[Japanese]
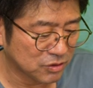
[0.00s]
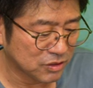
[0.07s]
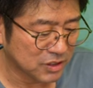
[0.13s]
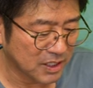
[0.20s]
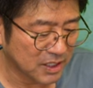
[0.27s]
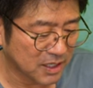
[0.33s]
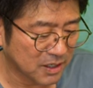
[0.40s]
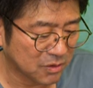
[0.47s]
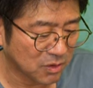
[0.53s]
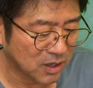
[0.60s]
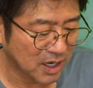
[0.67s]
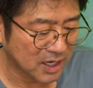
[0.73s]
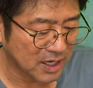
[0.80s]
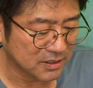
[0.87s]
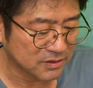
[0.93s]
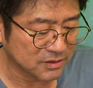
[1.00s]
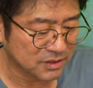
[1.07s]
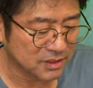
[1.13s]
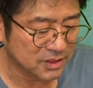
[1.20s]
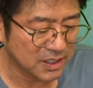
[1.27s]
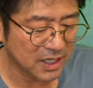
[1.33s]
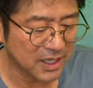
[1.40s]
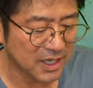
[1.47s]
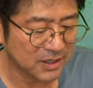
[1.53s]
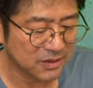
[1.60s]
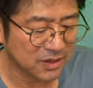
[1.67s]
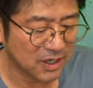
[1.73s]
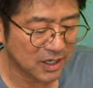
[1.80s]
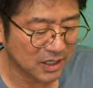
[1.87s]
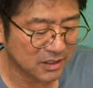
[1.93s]
だけこう明るいねあ
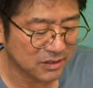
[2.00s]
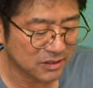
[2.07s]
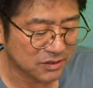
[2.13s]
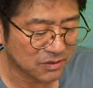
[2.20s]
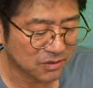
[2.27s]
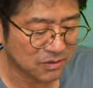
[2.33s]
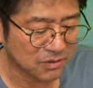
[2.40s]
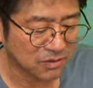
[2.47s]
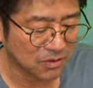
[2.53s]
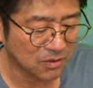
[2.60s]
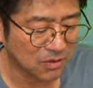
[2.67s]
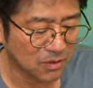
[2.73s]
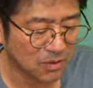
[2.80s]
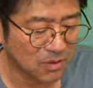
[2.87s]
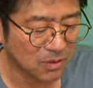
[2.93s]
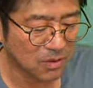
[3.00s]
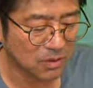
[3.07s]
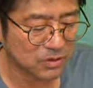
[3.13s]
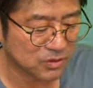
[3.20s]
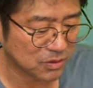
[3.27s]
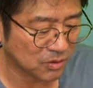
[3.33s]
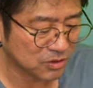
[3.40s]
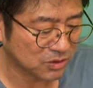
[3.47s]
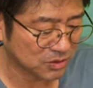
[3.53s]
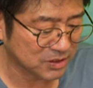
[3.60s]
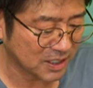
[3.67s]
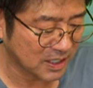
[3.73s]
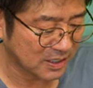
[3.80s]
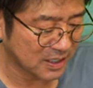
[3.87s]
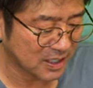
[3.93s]
の明るいところを少し抑
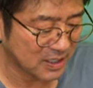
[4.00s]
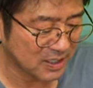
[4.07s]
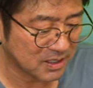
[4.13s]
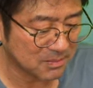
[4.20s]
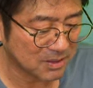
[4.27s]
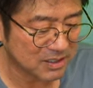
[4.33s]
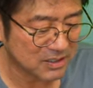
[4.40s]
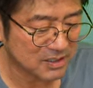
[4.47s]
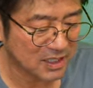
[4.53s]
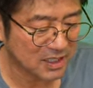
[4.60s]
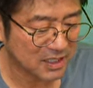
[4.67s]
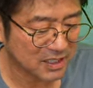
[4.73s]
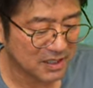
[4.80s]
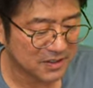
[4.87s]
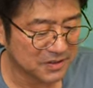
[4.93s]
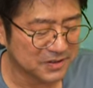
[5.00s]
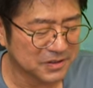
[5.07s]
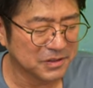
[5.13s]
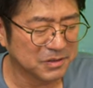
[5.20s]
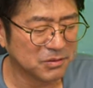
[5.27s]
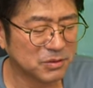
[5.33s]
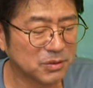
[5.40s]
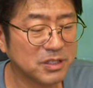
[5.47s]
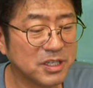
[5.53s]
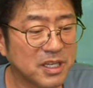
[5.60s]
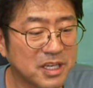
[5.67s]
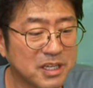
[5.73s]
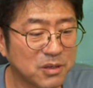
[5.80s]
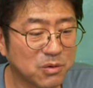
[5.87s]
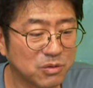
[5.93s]
えていきましたもうそれだけ
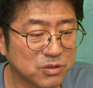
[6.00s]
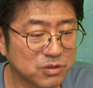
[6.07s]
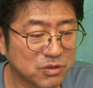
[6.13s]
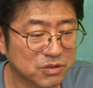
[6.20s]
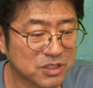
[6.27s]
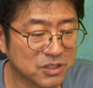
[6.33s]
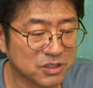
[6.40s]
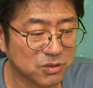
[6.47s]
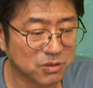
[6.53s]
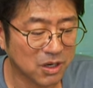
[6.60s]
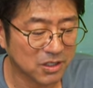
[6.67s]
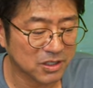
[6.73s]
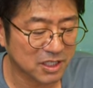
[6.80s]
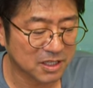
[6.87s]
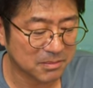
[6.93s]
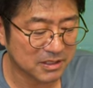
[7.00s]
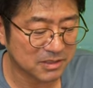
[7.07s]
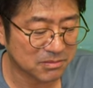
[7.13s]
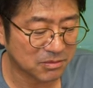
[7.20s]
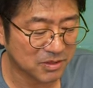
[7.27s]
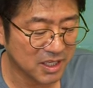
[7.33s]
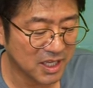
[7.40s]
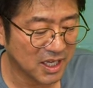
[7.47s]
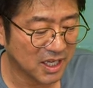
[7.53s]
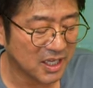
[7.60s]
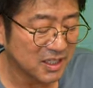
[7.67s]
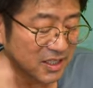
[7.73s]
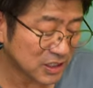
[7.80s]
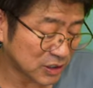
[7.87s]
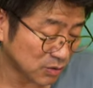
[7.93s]
でこうちょっと印象変わってきますもんね
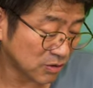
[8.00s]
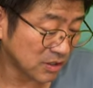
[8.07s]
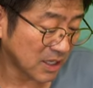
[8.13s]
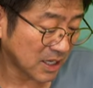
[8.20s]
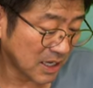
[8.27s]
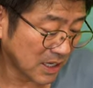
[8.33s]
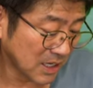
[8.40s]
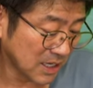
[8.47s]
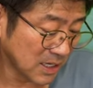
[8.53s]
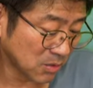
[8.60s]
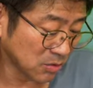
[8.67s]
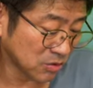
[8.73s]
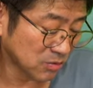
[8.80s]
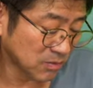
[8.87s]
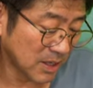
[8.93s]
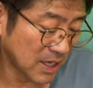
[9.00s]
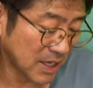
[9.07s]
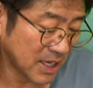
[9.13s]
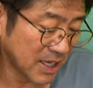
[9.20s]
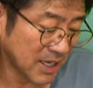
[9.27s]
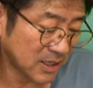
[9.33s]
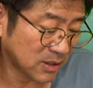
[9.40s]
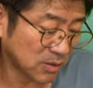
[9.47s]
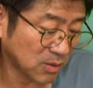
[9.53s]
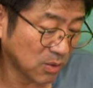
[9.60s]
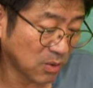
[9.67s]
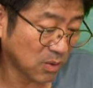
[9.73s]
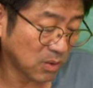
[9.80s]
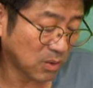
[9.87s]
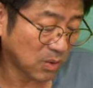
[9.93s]
でその中から今度はえっ、ー、
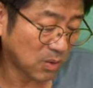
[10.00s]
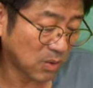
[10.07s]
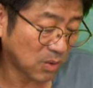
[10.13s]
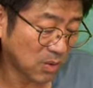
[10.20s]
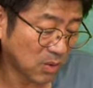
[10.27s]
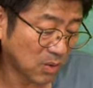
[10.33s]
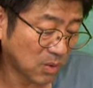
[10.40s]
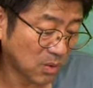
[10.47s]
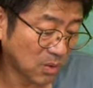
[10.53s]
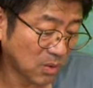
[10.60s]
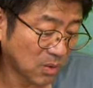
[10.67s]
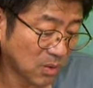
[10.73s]
と